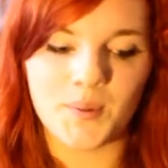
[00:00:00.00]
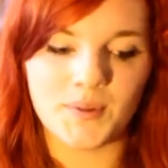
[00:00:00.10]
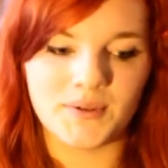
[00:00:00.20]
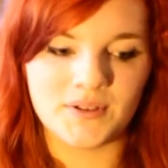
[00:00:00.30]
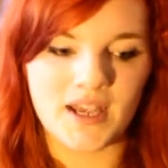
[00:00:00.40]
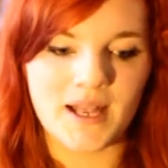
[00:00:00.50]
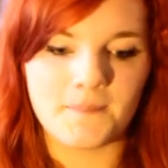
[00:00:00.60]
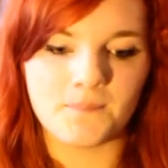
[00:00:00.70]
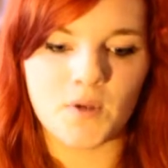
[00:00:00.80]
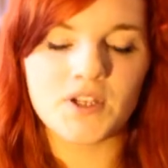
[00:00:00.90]
Und
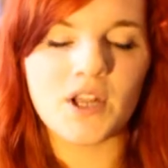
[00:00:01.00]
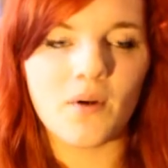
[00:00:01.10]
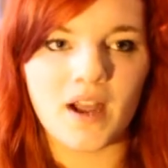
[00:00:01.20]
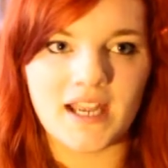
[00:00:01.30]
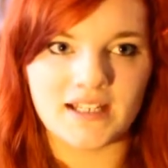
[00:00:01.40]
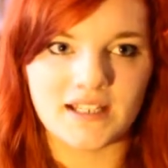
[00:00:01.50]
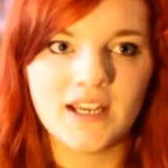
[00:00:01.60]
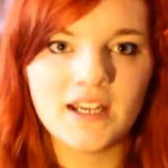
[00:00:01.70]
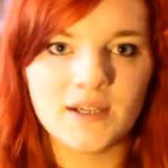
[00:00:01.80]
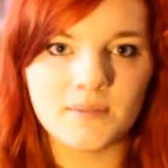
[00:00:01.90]
ähm, möchte auch einen
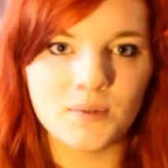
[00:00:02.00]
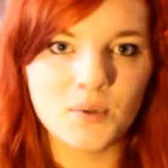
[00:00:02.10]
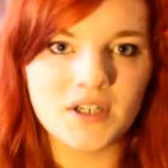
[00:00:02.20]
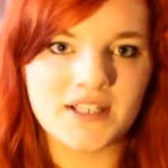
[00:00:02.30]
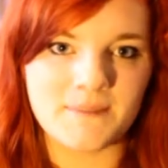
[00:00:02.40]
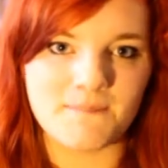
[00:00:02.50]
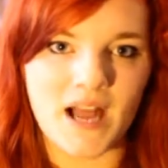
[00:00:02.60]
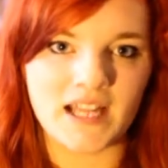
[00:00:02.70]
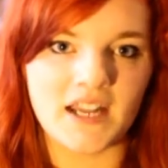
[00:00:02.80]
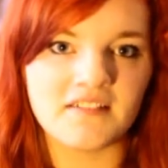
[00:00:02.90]
Buchtipp
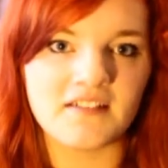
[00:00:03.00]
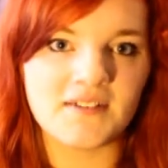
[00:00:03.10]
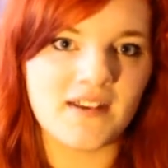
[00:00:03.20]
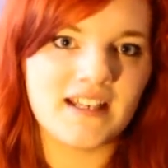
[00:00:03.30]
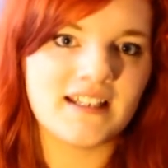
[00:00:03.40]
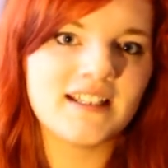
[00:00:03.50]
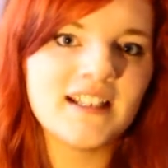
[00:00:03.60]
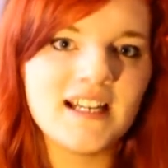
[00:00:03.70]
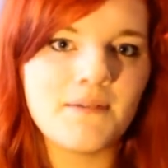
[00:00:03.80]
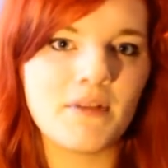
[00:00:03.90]
machen. Also ich werde
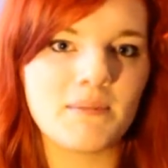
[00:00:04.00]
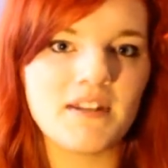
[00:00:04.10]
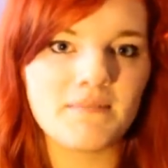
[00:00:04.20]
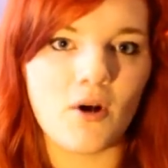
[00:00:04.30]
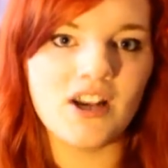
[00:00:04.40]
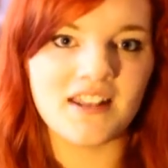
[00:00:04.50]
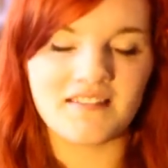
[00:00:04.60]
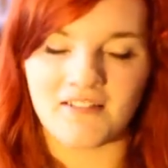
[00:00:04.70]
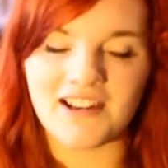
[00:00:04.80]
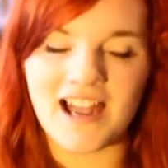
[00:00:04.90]
mich mit Spoilern
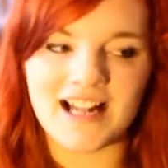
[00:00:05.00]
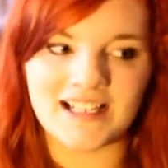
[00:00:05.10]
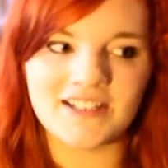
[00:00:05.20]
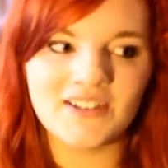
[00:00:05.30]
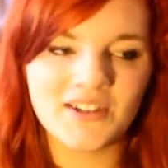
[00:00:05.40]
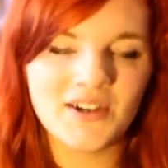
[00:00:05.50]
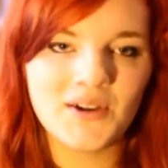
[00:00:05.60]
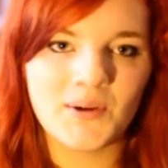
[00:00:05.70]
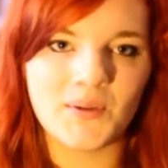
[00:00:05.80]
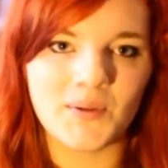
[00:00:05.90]
zurückhalten
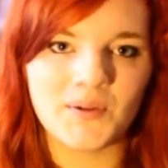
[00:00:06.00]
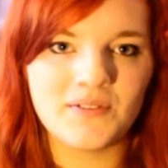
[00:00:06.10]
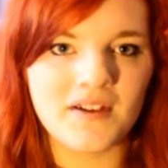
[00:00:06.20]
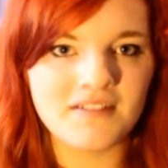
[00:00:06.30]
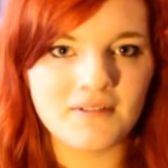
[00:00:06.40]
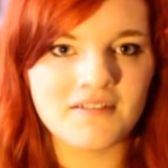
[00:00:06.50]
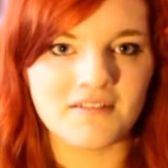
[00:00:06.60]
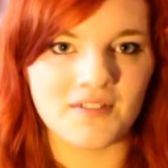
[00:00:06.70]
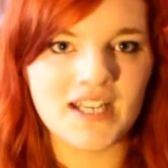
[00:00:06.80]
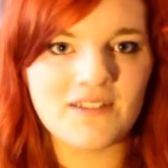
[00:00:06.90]
und versuchen
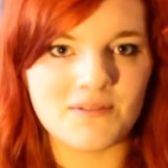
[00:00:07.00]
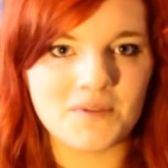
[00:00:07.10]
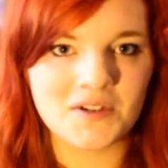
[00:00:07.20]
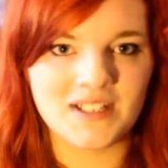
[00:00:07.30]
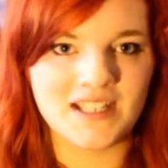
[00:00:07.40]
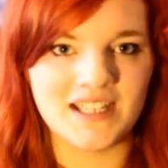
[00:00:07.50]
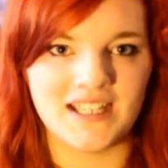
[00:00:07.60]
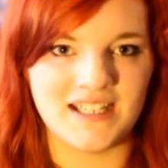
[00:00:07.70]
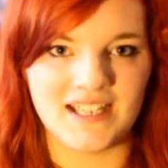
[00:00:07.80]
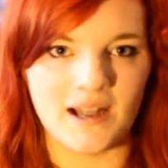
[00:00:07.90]
so wenig wie möglich
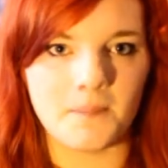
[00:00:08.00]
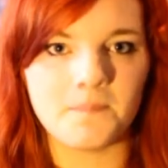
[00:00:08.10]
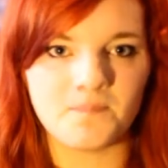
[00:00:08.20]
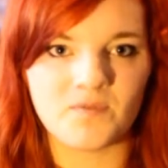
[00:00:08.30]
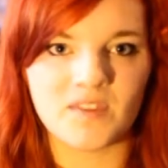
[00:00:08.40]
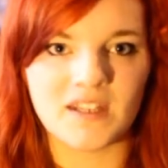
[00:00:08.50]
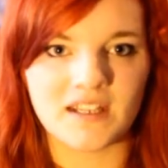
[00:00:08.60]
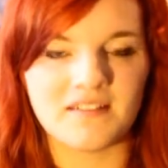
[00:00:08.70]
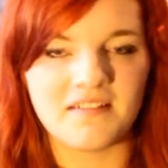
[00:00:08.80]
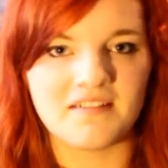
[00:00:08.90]
ja,
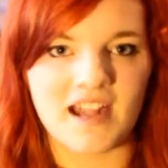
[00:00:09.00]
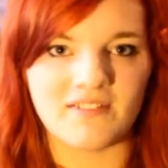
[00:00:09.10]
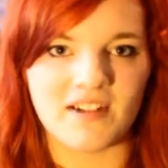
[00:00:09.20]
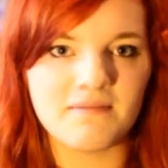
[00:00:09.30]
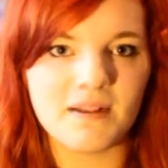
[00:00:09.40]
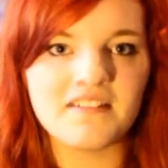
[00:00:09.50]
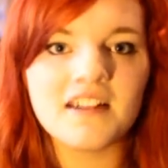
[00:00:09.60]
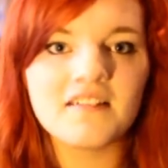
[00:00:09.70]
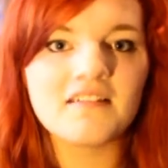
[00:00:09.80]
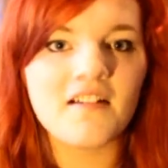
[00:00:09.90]
zu sagen, was
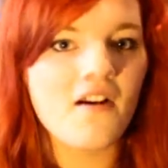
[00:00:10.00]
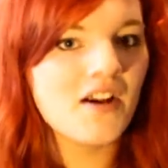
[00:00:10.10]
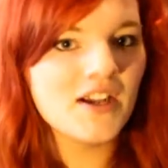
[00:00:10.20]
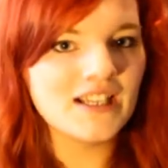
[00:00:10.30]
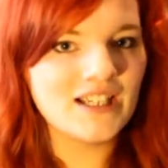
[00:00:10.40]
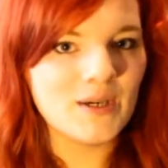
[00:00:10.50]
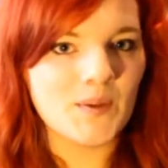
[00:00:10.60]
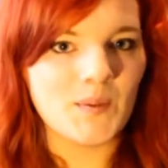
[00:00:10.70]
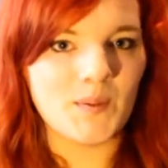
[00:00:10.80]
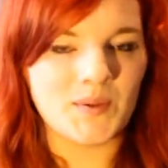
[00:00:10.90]
passiert und so.
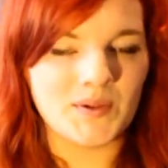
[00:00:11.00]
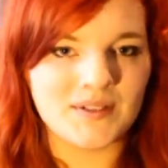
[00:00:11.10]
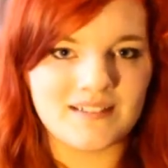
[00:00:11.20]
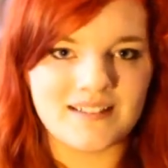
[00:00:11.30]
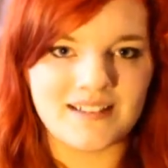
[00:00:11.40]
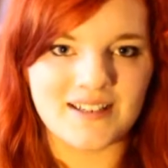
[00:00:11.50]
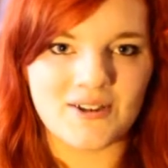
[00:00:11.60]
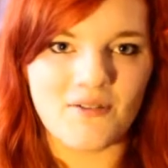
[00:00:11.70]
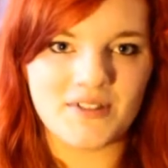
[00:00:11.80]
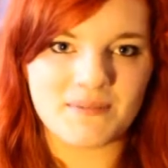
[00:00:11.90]
Und
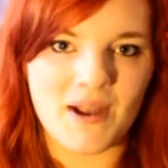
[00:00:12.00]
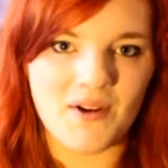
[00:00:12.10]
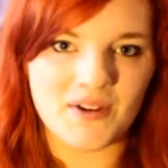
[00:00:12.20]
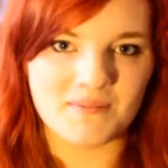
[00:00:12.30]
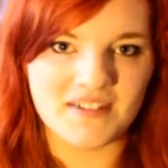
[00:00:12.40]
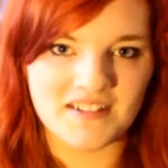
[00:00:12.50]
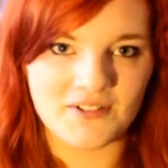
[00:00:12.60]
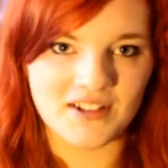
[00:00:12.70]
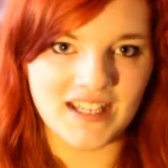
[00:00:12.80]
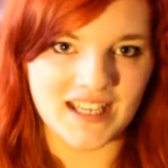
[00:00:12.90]
ich hoffe, ich mache euch ein bisschen
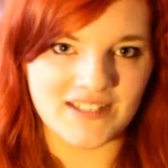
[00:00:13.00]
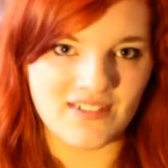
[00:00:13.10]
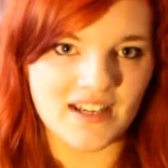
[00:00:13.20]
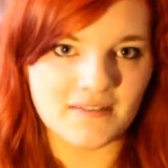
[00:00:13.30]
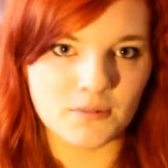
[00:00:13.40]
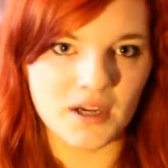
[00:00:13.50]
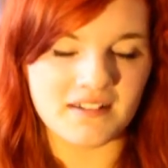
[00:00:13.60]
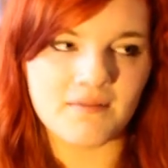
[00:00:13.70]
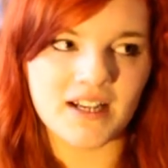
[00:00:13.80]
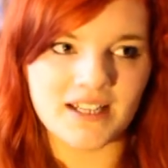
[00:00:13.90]
neugierig, weil das Buch
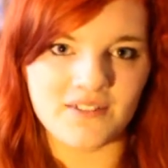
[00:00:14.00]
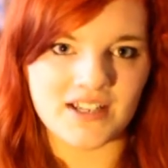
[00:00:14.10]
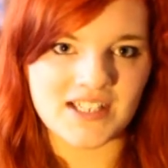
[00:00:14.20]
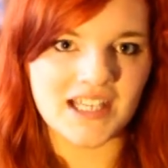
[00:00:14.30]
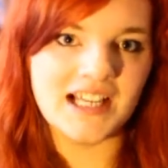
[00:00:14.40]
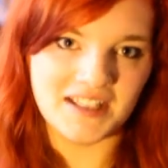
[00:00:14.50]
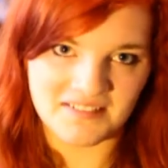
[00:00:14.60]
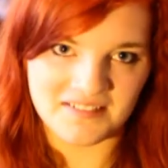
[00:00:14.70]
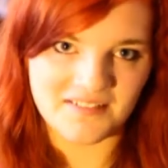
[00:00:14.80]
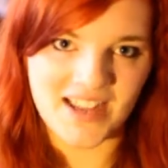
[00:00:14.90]
hat es wirklich verdient,
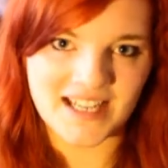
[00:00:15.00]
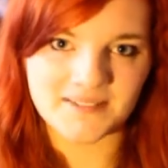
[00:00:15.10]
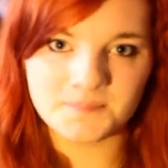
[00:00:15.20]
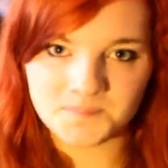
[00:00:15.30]
gelesen zu werden.